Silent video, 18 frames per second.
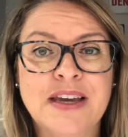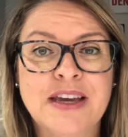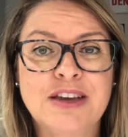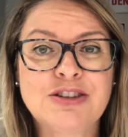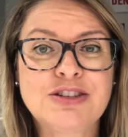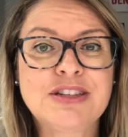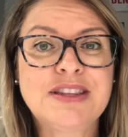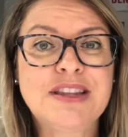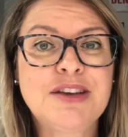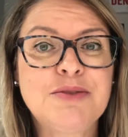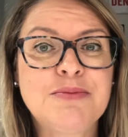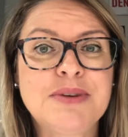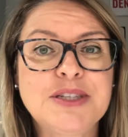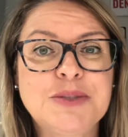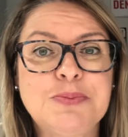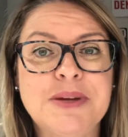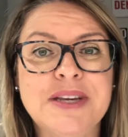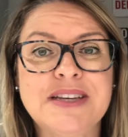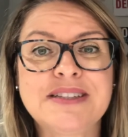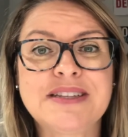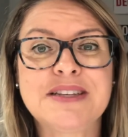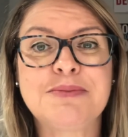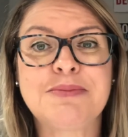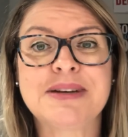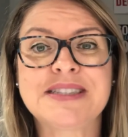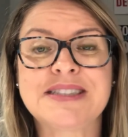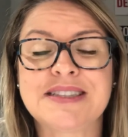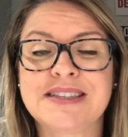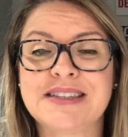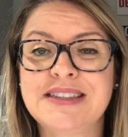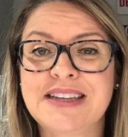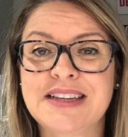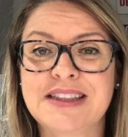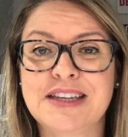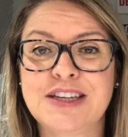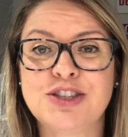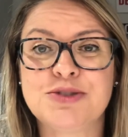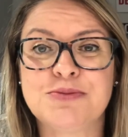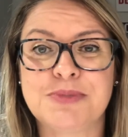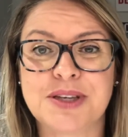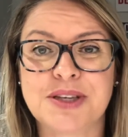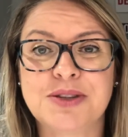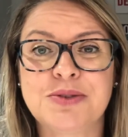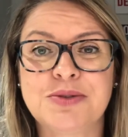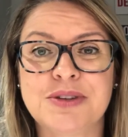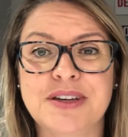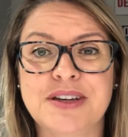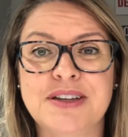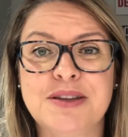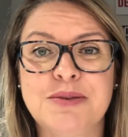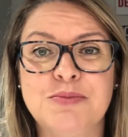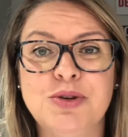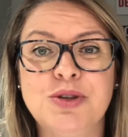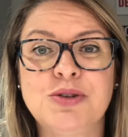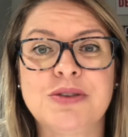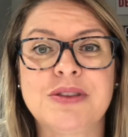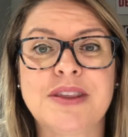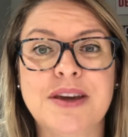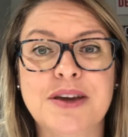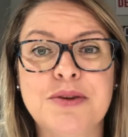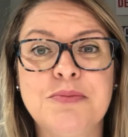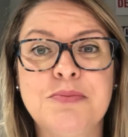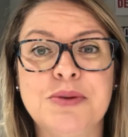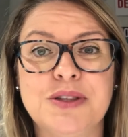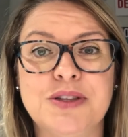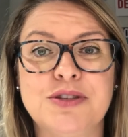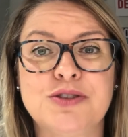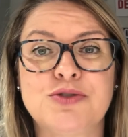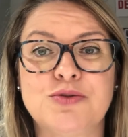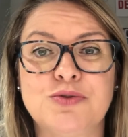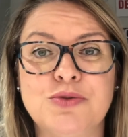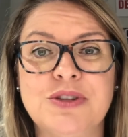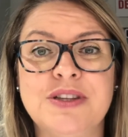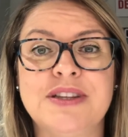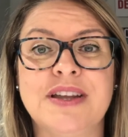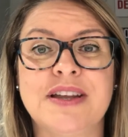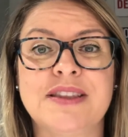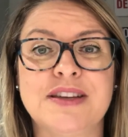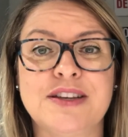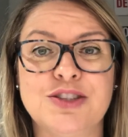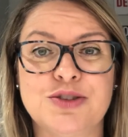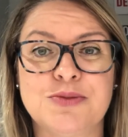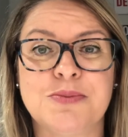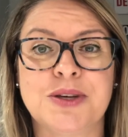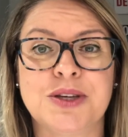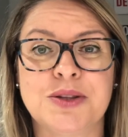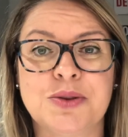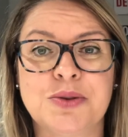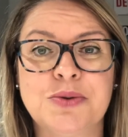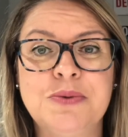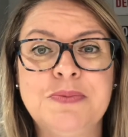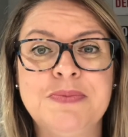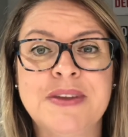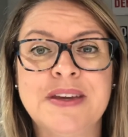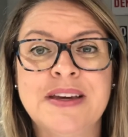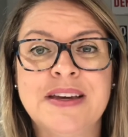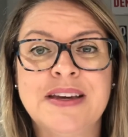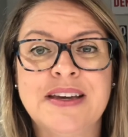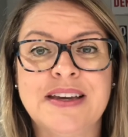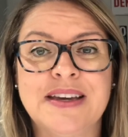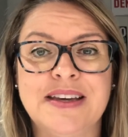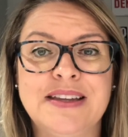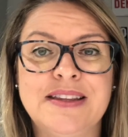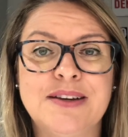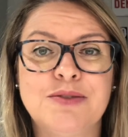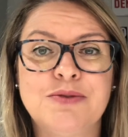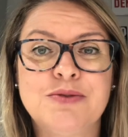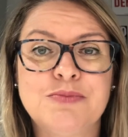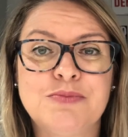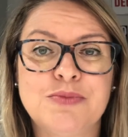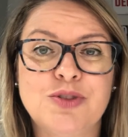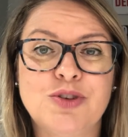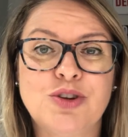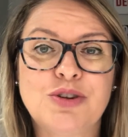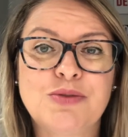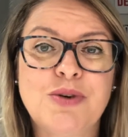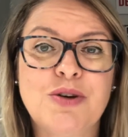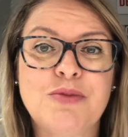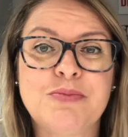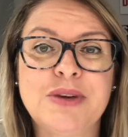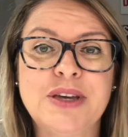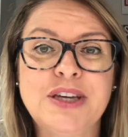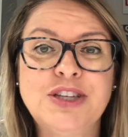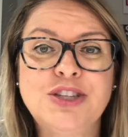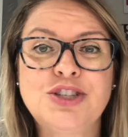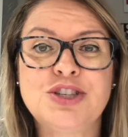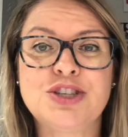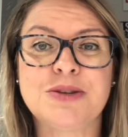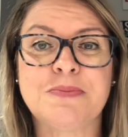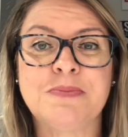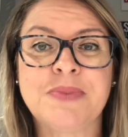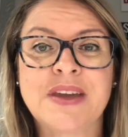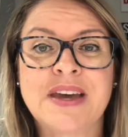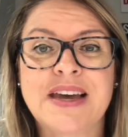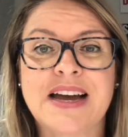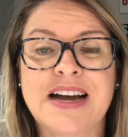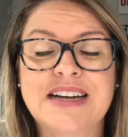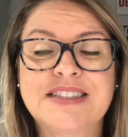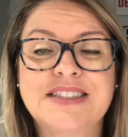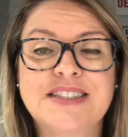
Eu já tenho uma experiência de bastante atendimento, né? De muito tempo de estudo e de atendimento. Então, normalmente as